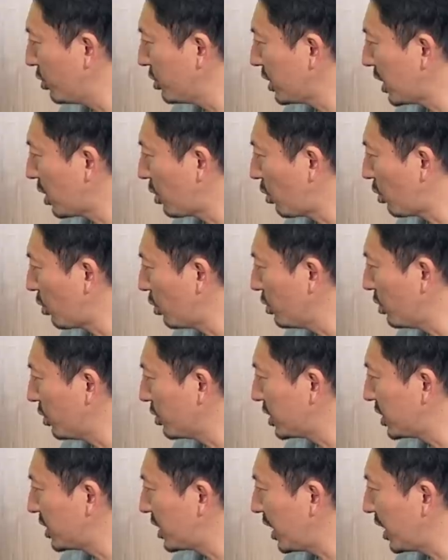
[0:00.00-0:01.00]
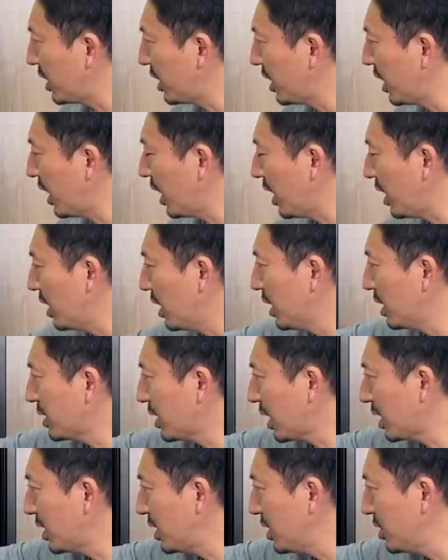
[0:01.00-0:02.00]
ルがここの時点で
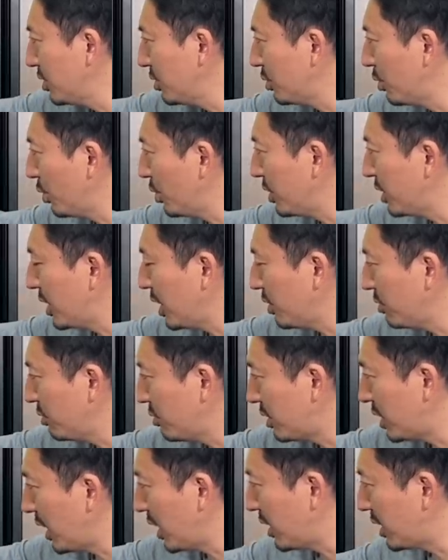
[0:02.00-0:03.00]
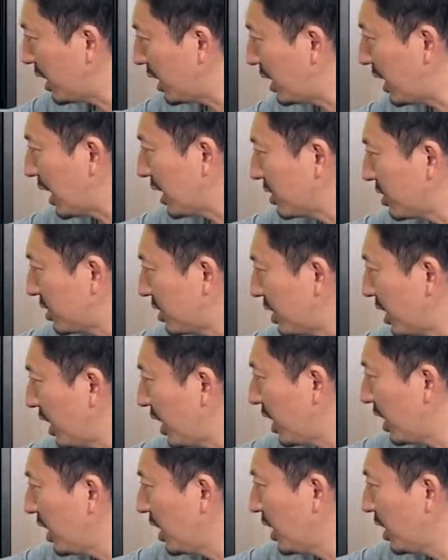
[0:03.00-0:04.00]
先に動いて受けて出し
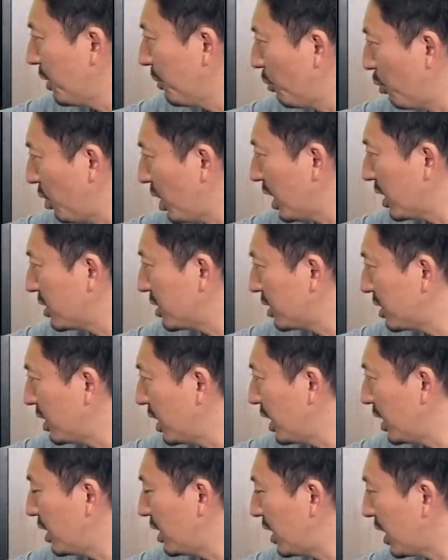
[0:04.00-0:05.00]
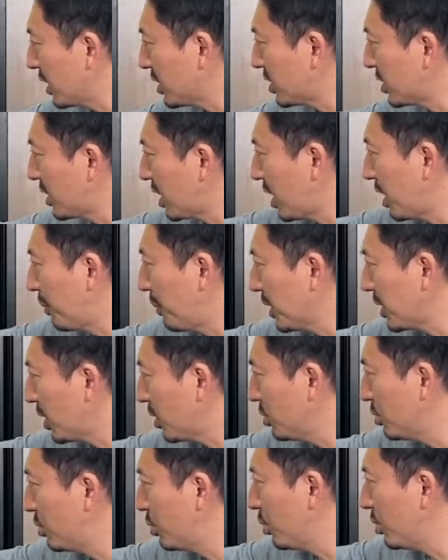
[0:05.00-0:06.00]
てもらって出したらまた
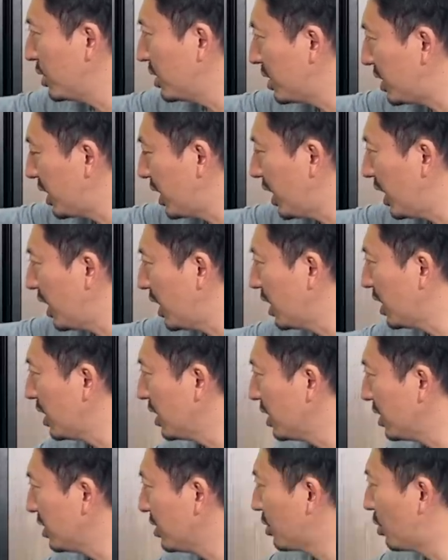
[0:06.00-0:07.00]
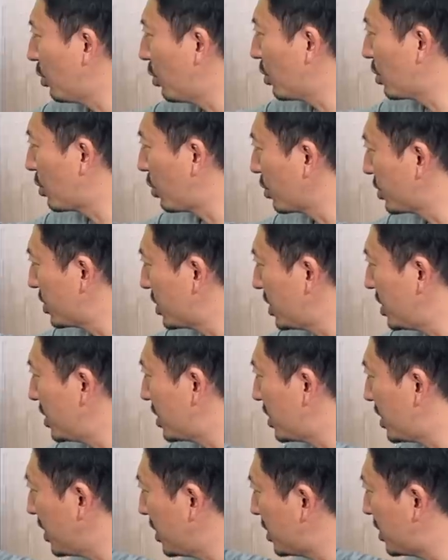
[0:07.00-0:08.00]
動いてこうこっちに行っ
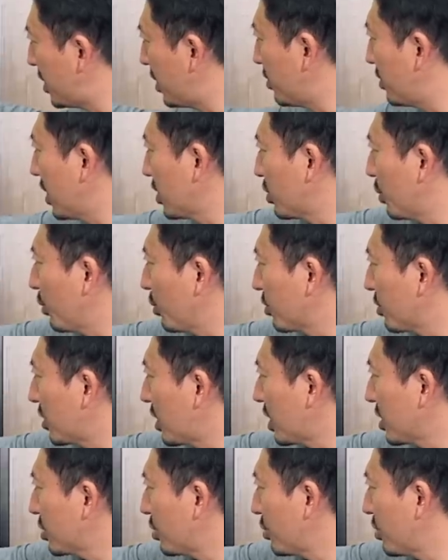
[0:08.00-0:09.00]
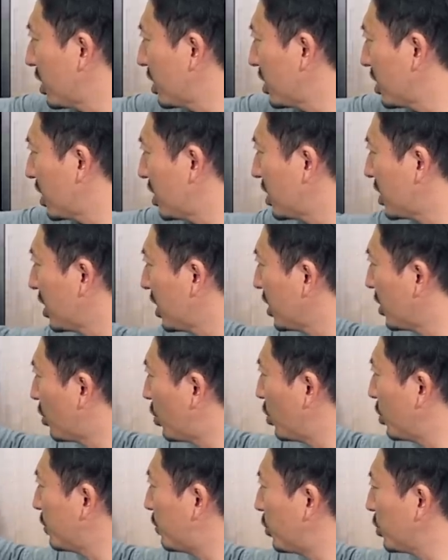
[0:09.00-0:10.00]
て行ってるなと思ったらその間に
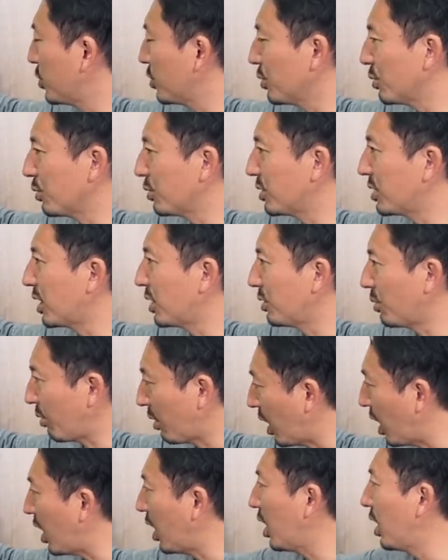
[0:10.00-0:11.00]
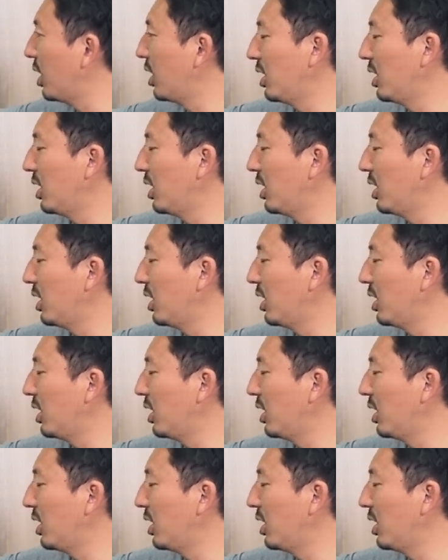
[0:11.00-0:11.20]
こういうポジションを取ってたりとか、はい、